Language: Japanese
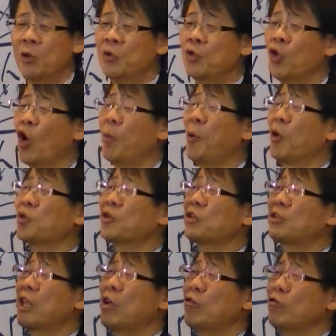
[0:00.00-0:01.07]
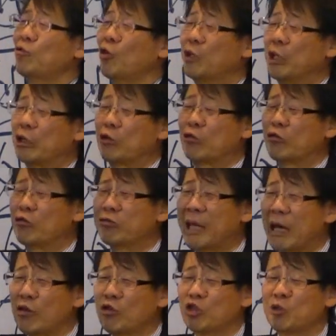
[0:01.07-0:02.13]
登ってるのに
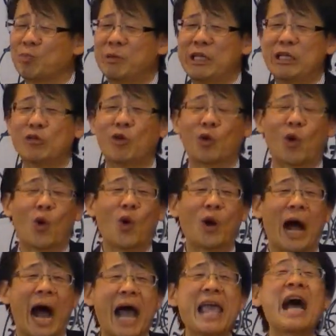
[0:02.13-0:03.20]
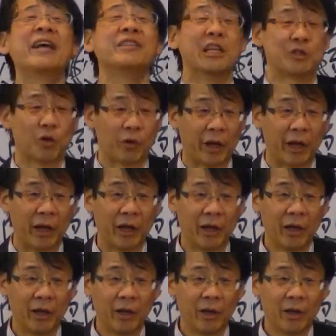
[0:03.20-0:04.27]
下るスピードの方が速いんですよね。
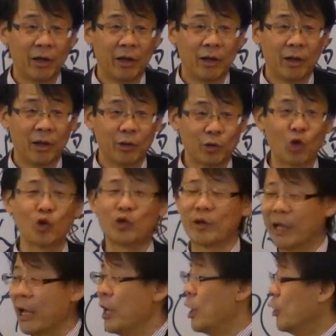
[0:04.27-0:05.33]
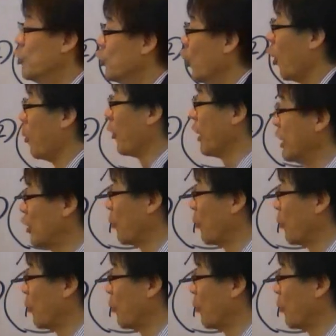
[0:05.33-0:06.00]
ということはね登れ